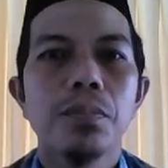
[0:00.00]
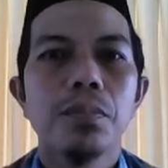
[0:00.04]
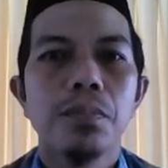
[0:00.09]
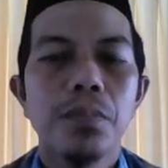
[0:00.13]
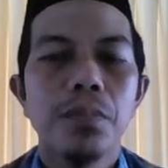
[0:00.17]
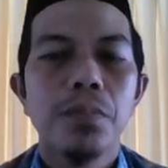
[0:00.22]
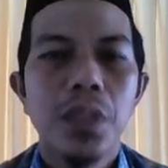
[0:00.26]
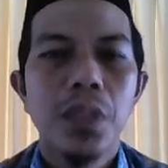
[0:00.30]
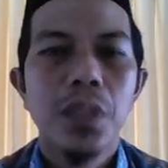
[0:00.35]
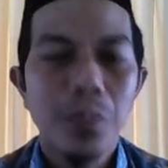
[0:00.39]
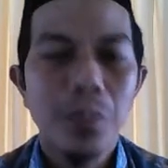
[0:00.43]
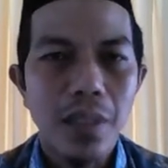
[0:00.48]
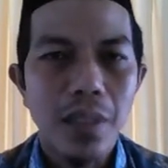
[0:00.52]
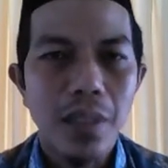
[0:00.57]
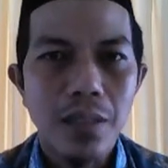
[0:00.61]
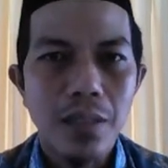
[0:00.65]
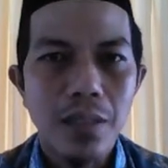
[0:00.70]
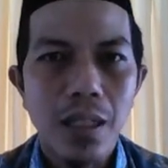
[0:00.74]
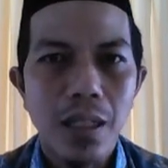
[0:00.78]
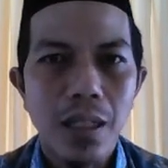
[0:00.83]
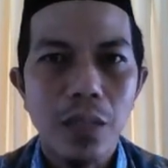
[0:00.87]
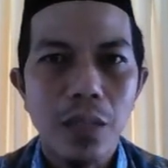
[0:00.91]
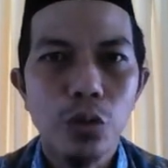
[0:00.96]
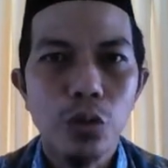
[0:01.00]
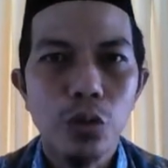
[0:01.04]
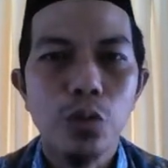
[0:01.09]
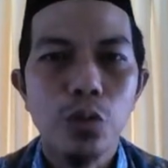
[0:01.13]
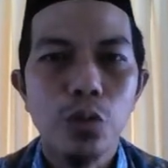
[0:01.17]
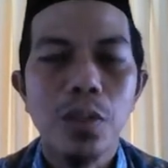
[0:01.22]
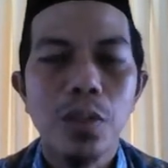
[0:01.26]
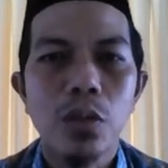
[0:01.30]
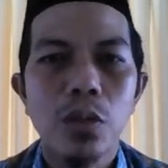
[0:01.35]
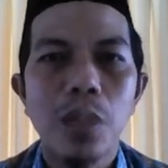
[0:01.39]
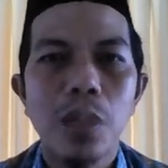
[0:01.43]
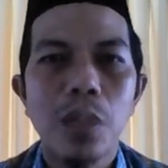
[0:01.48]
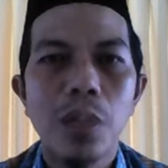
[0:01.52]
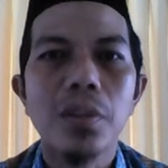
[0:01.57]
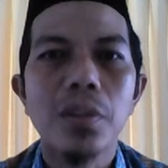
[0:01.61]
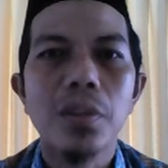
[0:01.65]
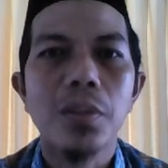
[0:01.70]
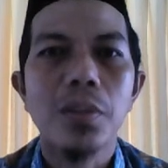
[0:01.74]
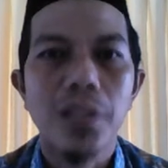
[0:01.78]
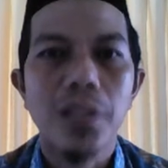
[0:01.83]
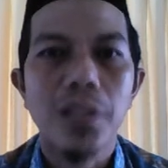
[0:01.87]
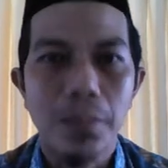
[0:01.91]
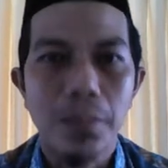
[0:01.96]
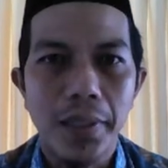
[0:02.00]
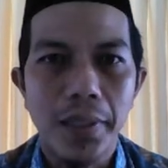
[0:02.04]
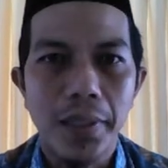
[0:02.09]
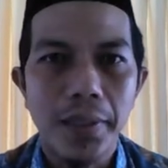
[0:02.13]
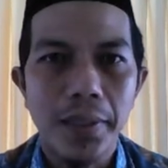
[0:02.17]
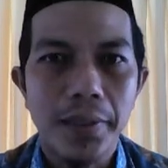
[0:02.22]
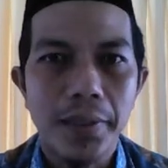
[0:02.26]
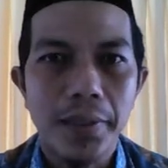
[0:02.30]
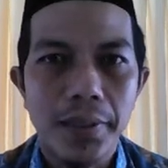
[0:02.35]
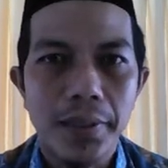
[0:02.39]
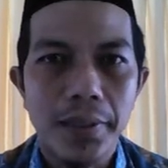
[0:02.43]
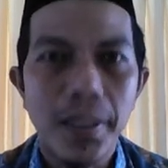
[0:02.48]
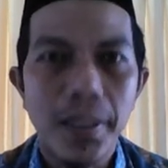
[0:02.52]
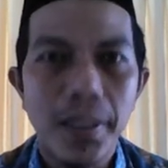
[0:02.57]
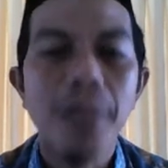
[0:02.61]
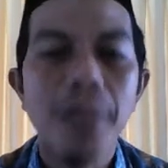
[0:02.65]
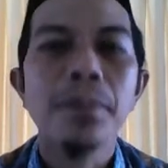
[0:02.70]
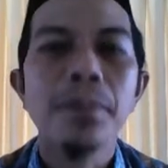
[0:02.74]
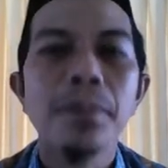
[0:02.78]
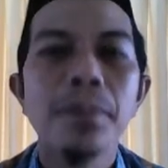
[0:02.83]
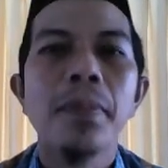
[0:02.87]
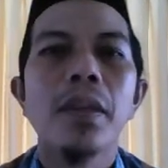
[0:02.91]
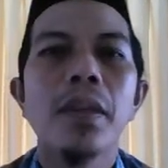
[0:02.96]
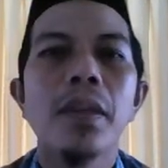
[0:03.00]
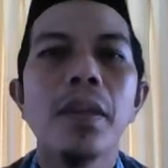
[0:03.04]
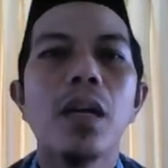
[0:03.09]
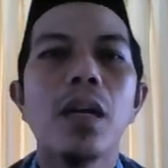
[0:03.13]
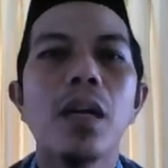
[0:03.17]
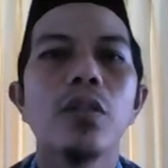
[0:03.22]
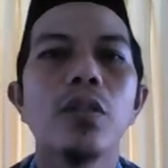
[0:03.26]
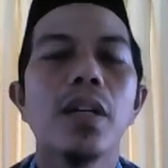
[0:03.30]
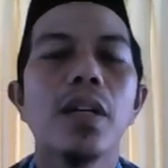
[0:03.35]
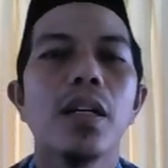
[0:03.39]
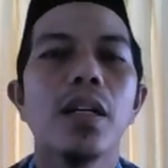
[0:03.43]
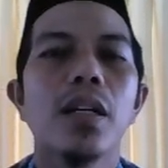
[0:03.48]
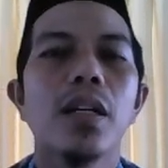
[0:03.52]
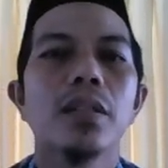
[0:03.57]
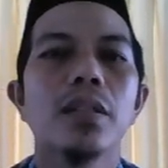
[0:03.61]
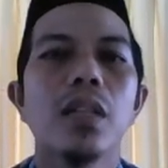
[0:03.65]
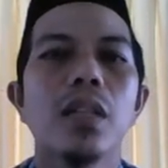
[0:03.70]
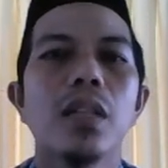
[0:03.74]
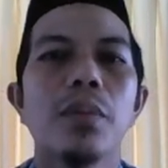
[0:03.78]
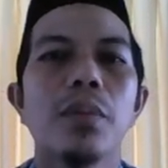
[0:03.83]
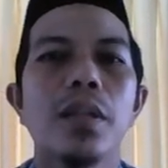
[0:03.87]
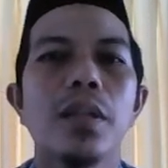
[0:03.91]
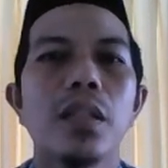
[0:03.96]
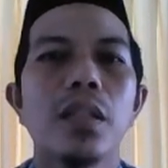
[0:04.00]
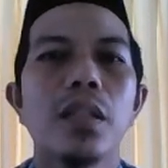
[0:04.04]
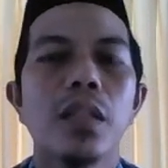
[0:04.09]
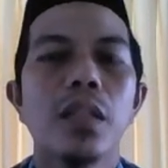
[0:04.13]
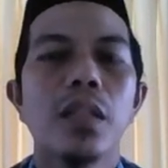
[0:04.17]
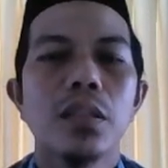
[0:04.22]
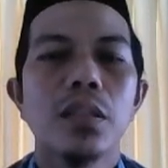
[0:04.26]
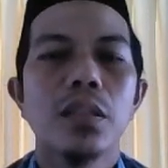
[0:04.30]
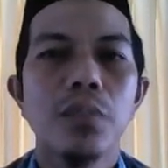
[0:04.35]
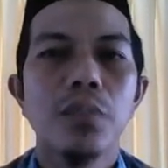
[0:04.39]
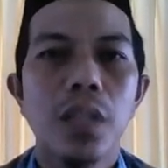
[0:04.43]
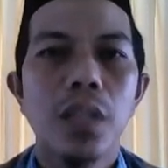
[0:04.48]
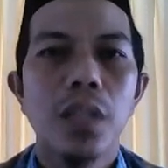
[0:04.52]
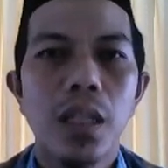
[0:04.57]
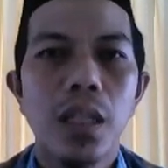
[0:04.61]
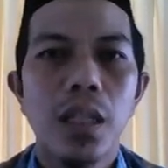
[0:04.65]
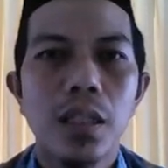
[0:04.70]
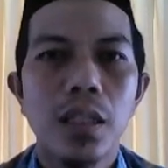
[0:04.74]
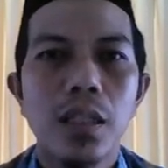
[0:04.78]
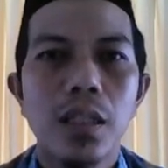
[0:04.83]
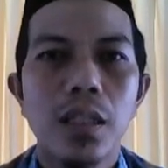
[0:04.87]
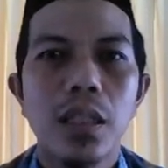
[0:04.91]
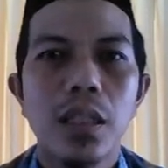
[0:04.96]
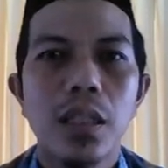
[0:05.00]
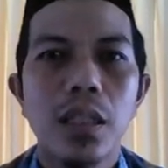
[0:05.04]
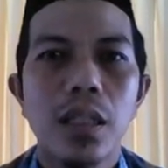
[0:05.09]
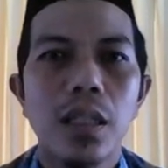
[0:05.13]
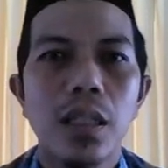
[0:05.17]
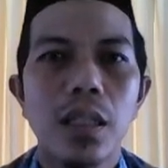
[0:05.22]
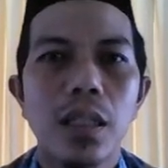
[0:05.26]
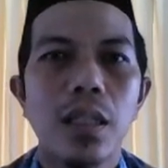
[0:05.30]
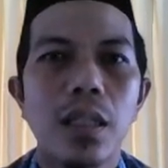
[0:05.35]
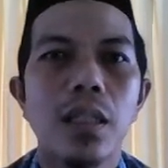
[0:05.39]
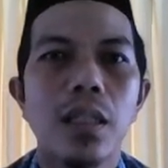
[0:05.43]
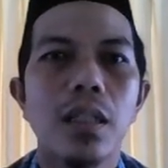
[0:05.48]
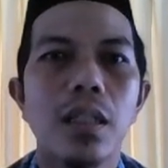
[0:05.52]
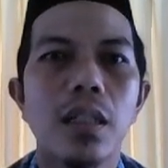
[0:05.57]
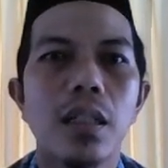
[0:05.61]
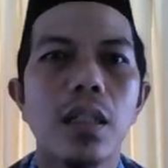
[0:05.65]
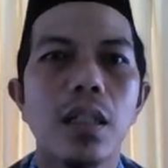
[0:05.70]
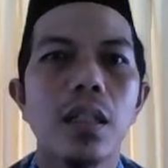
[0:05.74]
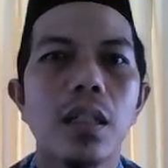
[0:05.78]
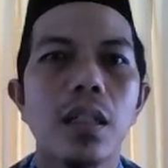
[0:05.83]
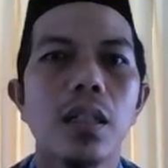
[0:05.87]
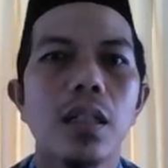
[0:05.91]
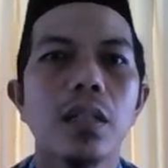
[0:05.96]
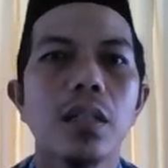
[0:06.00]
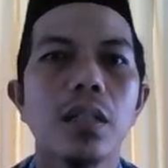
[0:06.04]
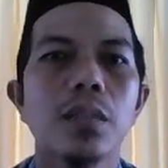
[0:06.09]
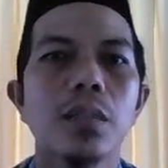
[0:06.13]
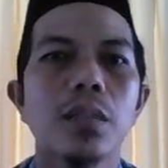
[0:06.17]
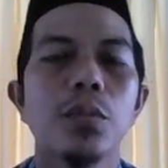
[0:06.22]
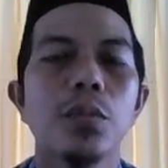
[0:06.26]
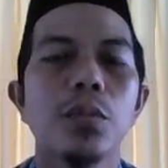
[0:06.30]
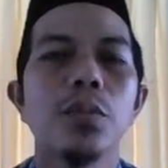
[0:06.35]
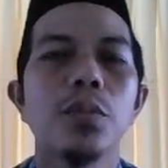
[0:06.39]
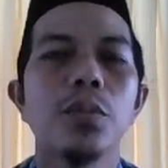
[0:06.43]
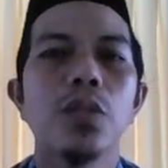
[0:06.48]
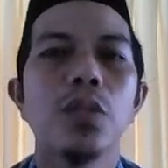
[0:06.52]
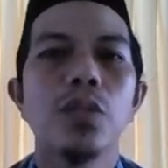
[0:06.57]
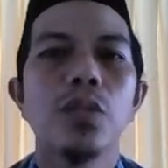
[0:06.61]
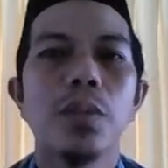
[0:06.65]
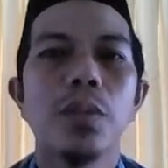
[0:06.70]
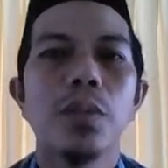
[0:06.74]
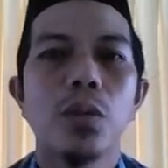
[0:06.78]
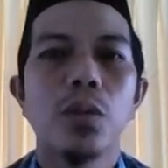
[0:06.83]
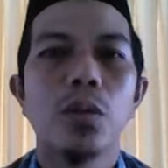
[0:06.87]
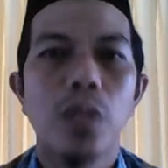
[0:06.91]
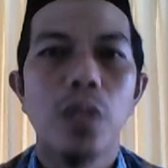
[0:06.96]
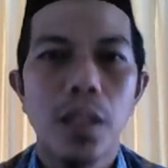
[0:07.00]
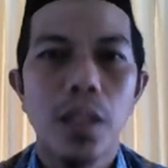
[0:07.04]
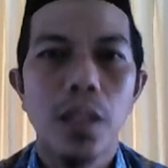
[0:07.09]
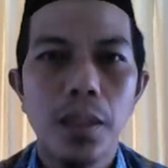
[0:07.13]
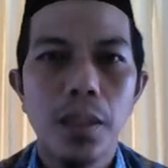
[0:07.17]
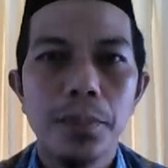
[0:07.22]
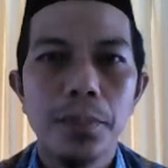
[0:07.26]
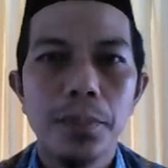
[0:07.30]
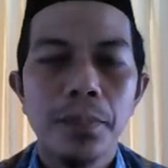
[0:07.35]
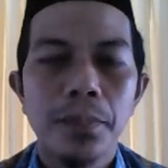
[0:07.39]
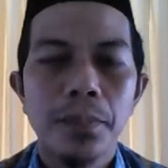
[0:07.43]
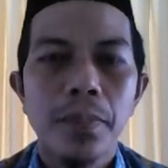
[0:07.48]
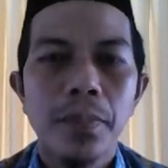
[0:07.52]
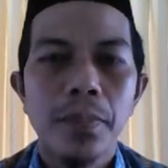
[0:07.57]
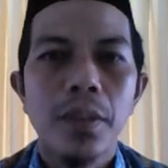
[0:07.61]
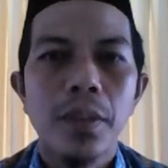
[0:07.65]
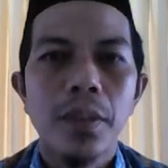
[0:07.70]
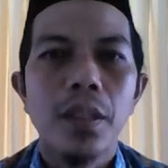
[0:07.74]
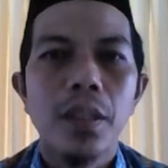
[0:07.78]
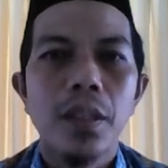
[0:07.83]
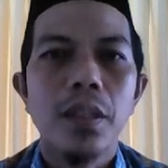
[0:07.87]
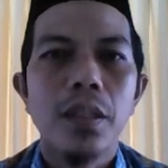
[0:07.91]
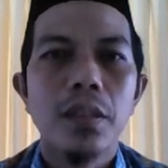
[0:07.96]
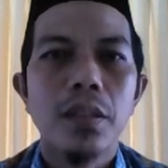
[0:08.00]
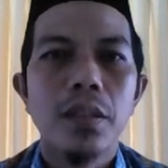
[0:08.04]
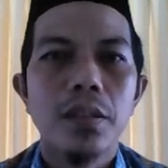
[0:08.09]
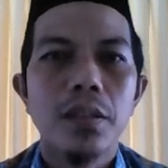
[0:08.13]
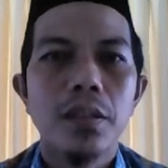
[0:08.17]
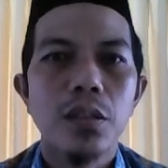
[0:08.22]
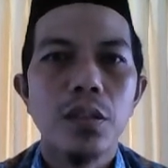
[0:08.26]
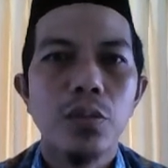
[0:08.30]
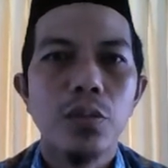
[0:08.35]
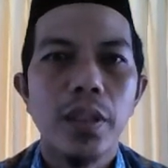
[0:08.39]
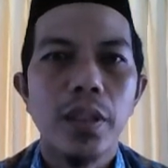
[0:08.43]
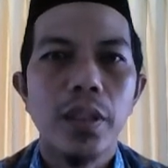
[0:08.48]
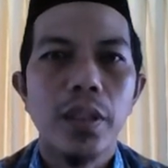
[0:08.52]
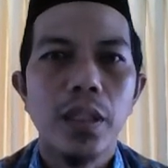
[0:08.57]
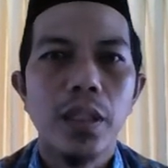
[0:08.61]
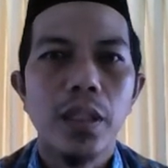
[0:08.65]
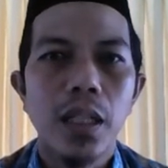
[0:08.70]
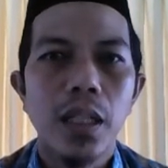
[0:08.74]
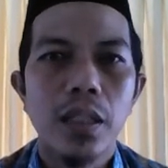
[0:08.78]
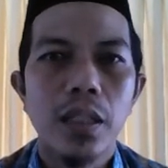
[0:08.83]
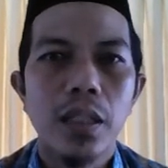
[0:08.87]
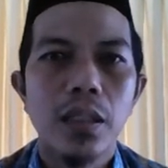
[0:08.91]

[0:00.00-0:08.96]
dibiasakan untuk berdoa bersama-sama ya. Kalau yang kelas 8 dan kelas 9 anak-anak eh, sebelumnya sudah berdoa sesuai dengan